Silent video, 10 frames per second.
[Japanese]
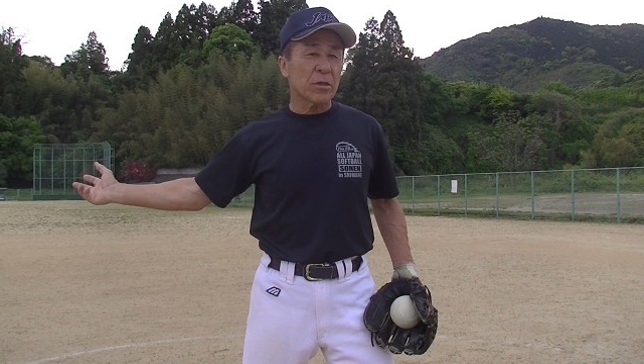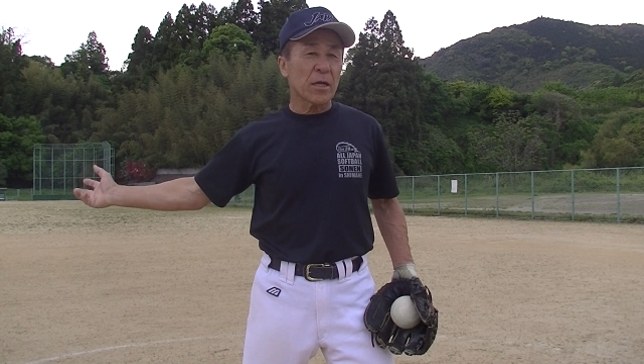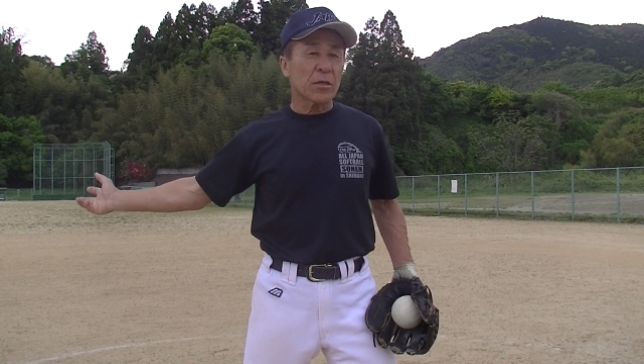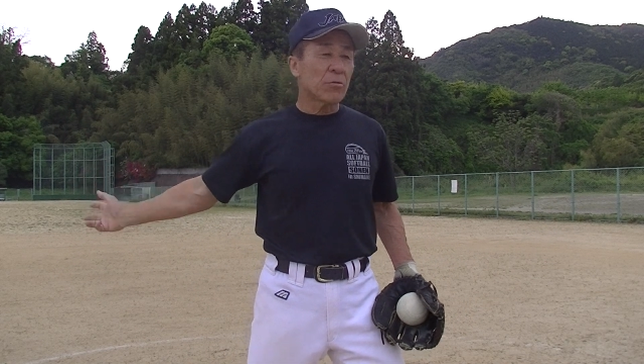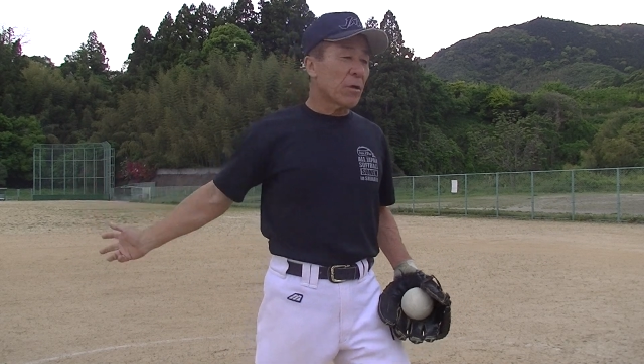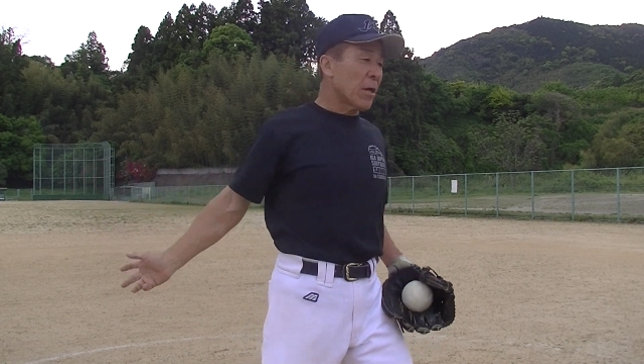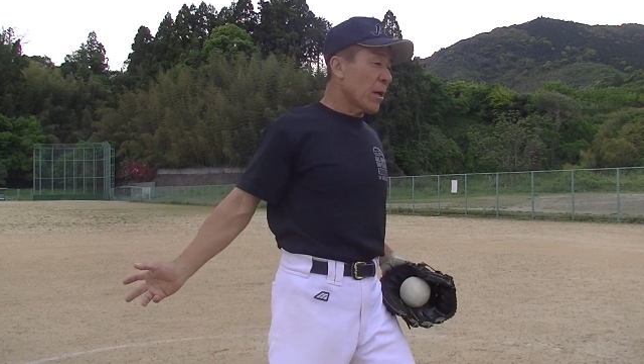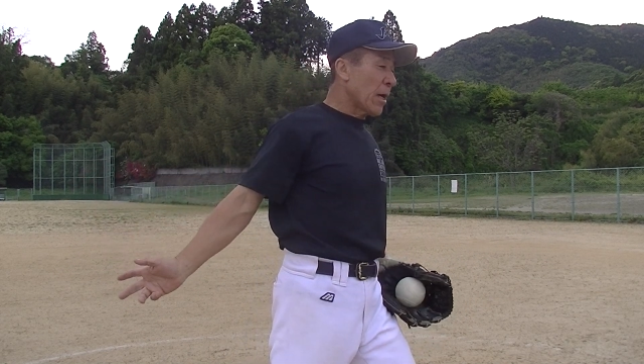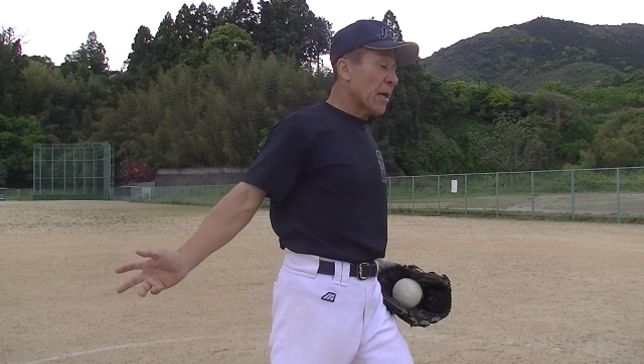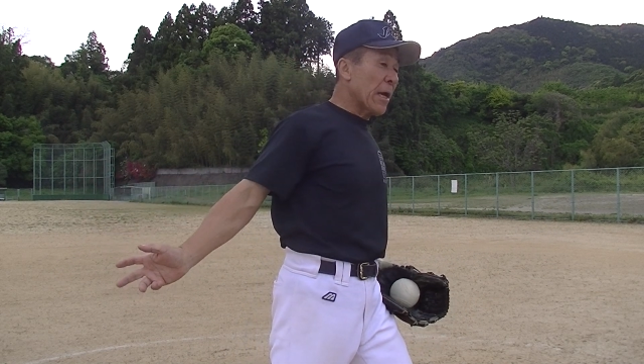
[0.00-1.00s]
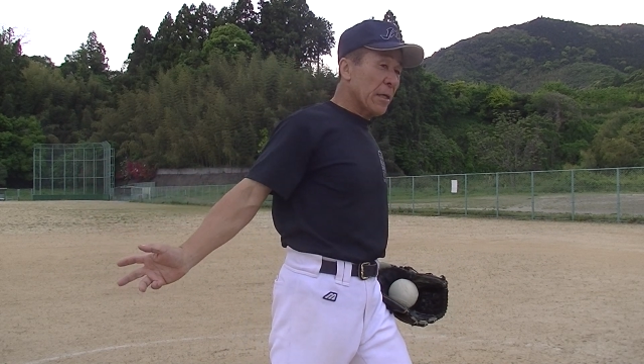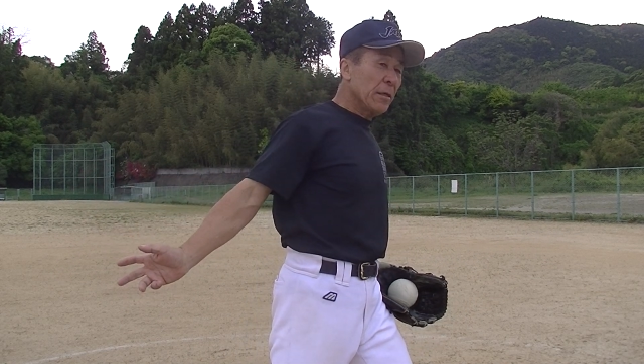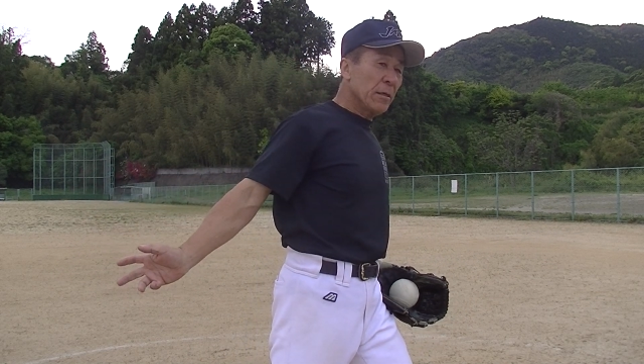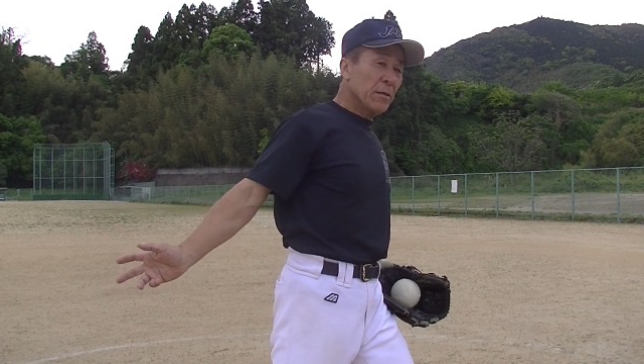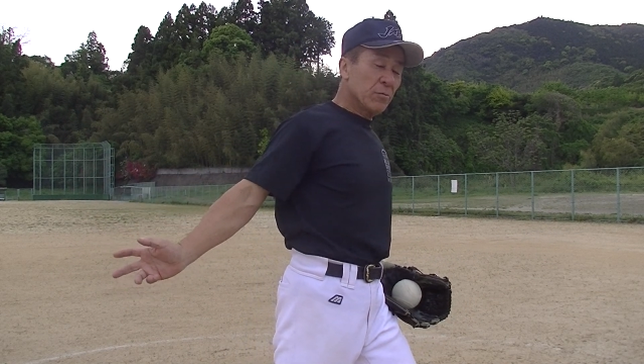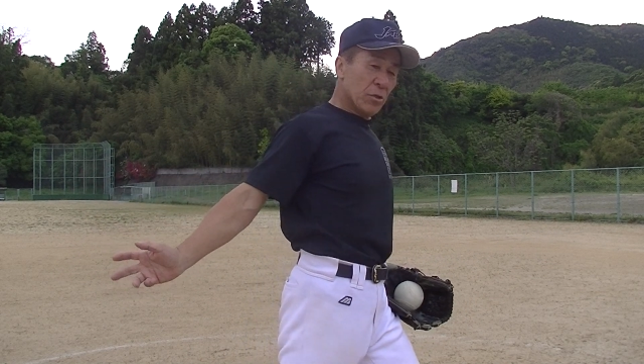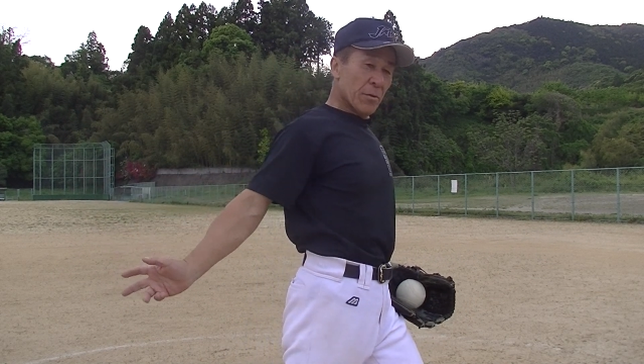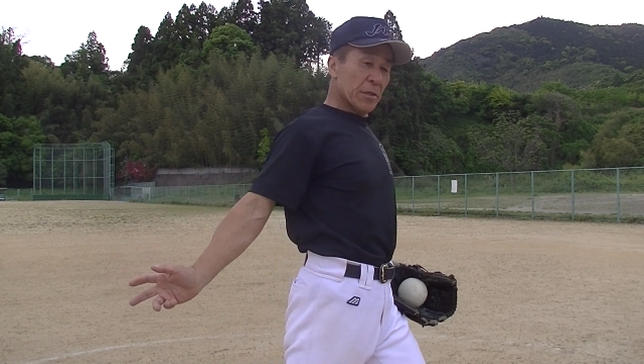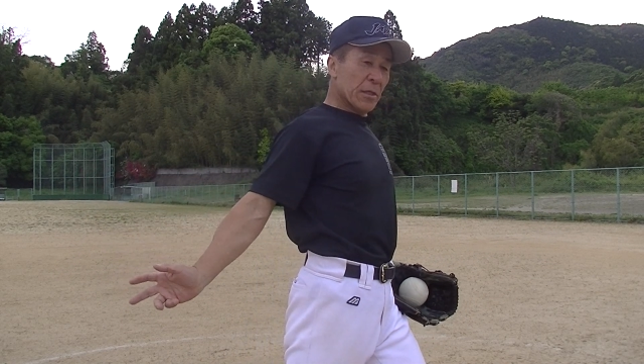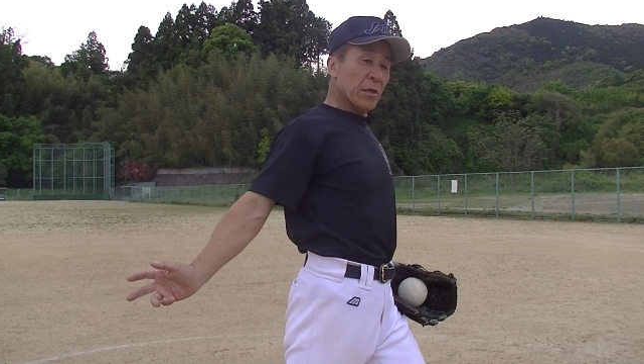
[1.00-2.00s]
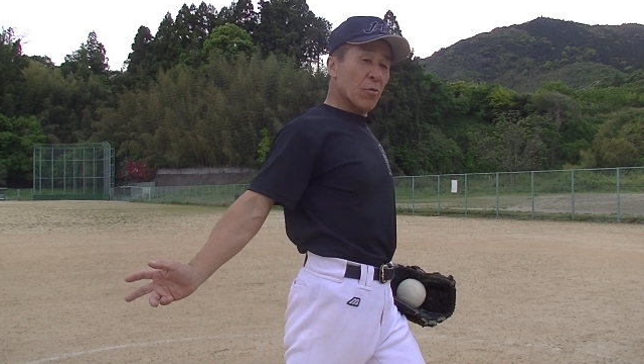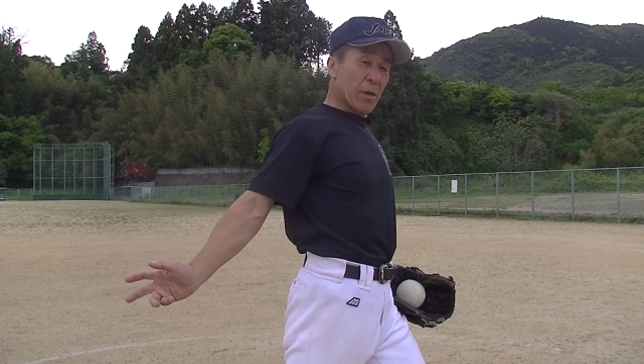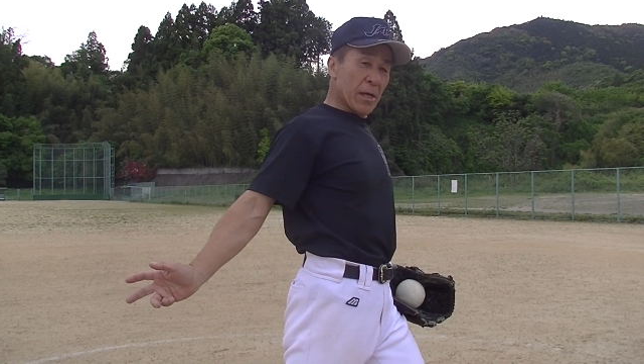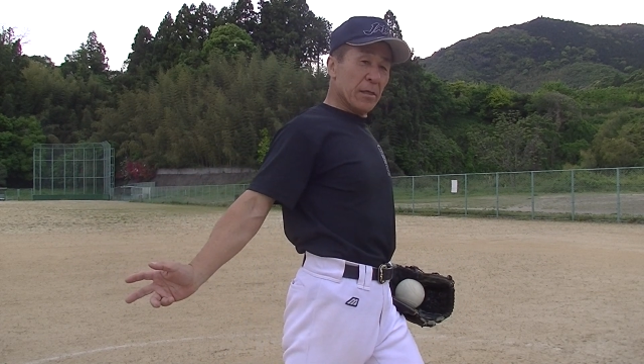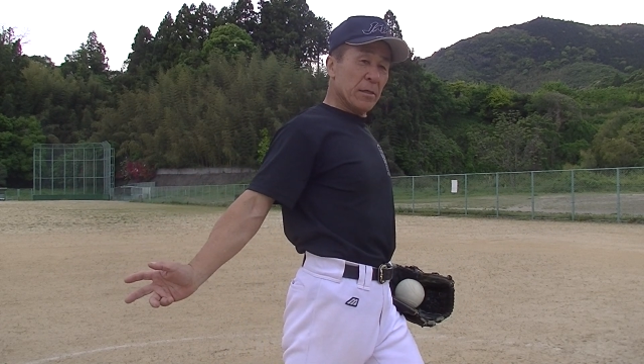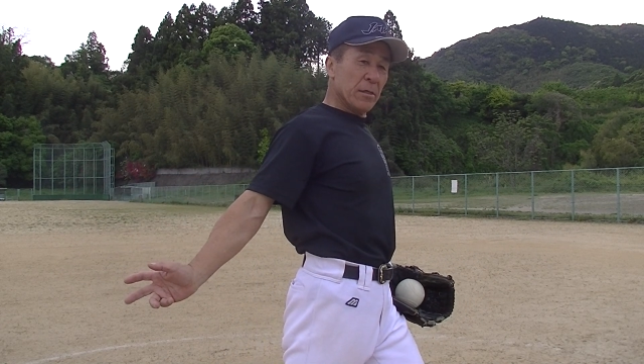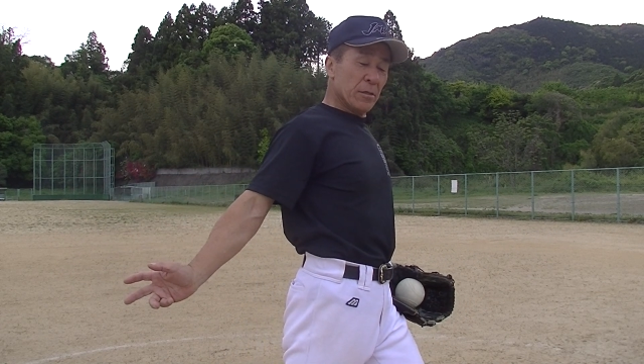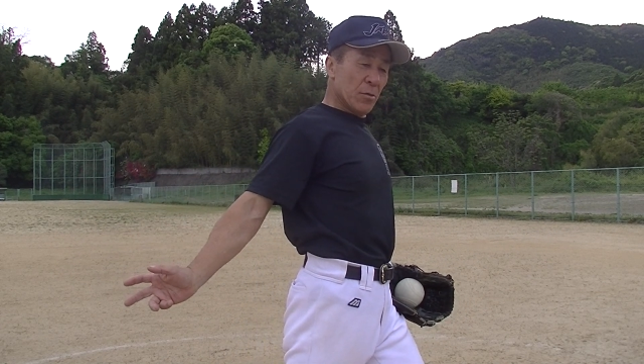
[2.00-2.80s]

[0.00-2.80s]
開きの速い腕は出てこない